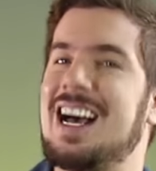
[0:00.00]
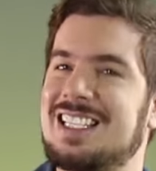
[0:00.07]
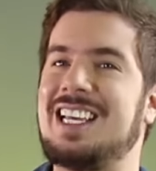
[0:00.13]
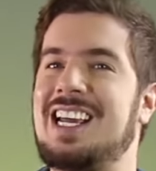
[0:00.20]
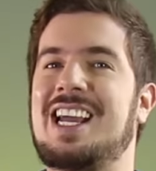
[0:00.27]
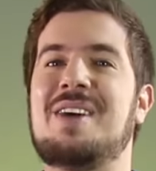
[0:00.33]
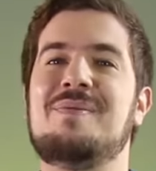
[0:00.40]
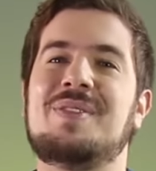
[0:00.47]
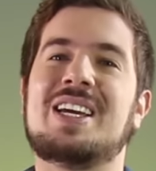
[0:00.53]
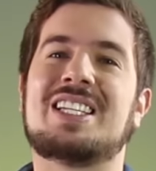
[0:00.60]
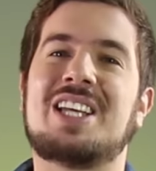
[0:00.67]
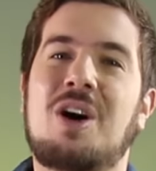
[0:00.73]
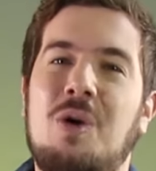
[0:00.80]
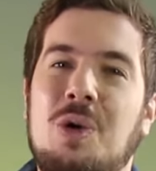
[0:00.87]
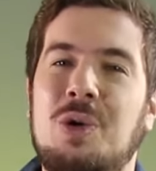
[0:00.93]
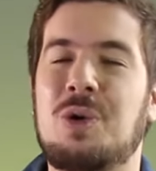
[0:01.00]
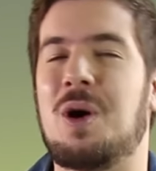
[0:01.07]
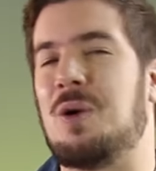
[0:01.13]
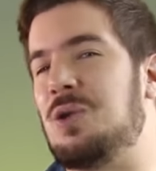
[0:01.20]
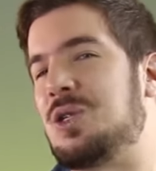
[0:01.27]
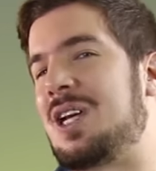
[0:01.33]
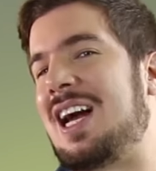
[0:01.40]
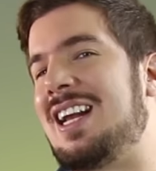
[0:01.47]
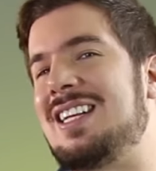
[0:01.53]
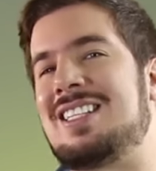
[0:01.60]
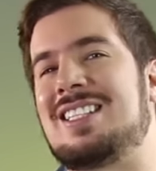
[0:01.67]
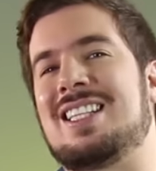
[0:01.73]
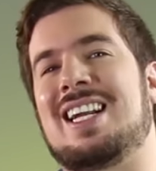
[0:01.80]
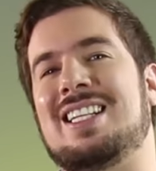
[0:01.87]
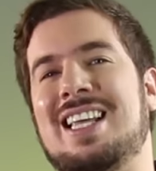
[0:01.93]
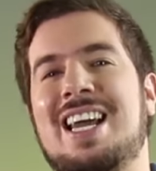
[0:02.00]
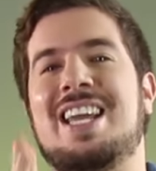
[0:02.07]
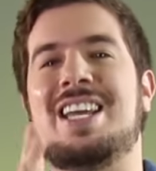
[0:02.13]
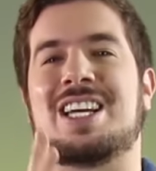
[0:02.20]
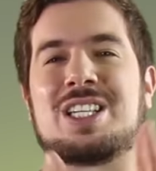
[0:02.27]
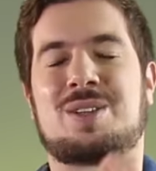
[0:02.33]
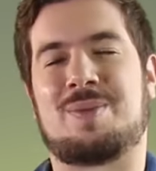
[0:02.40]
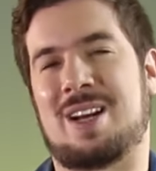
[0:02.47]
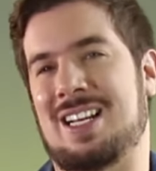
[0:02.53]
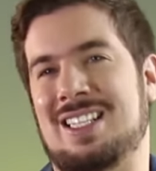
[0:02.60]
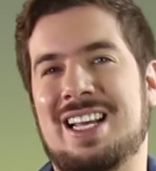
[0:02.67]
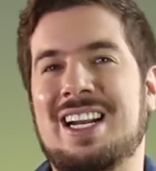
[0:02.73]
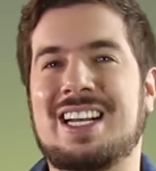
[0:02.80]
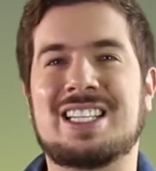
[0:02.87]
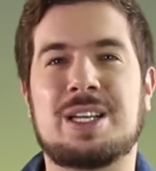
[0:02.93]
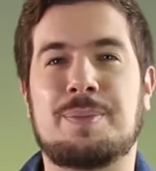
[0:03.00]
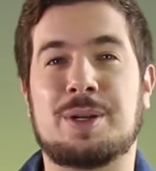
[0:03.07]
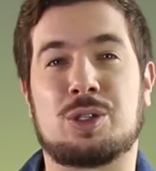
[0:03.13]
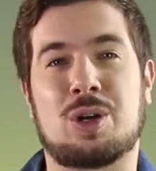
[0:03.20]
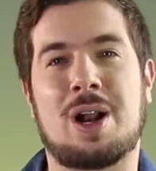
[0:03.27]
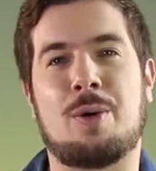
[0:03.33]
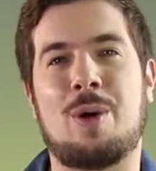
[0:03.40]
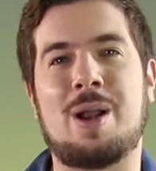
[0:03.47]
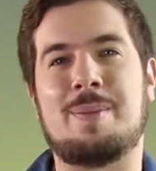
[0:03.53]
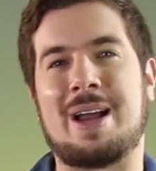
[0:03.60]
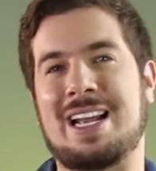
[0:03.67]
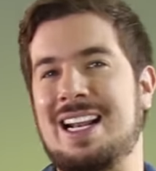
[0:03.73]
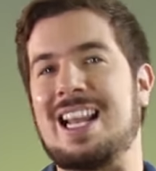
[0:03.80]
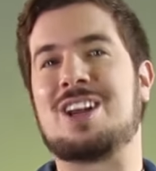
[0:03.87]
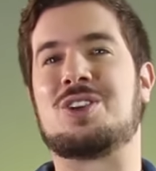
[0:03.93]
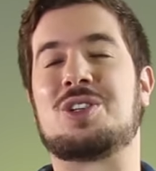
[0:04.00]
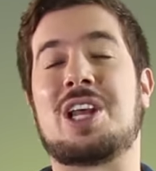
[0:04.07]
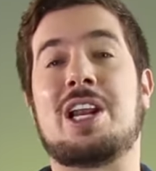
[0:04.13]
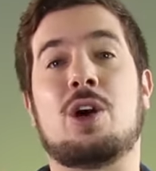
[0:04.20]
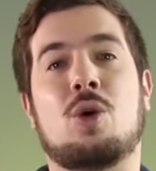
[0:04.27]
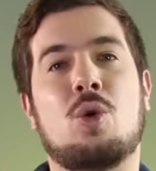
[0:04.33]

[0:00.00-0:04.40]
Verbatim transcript: Así que empieza uno a buscar estrategias para hacer que esa persona vuelva y claro, se le